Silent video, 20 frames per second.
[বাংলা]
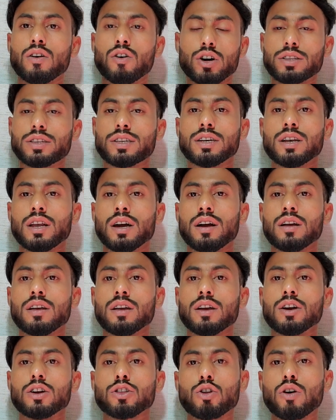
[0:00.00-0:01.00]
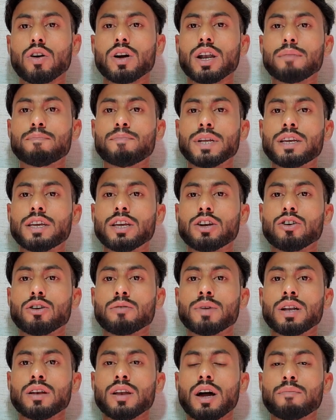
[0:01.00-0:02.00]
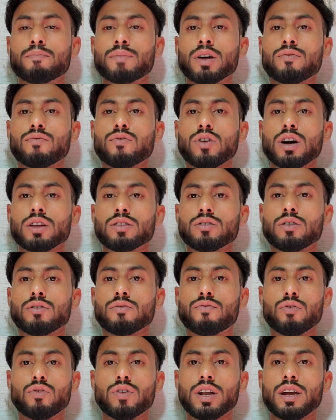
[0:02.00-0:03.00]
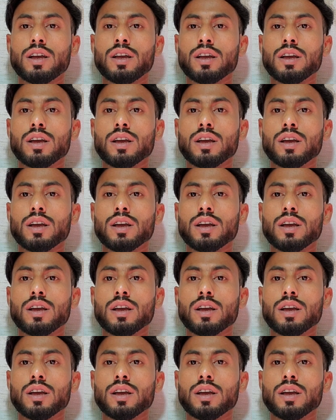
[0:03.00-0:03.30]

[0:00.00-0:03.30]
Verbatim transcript: হচ্ছে না তখন আপনি কি করবেন আপনার পুরাতন ফোনে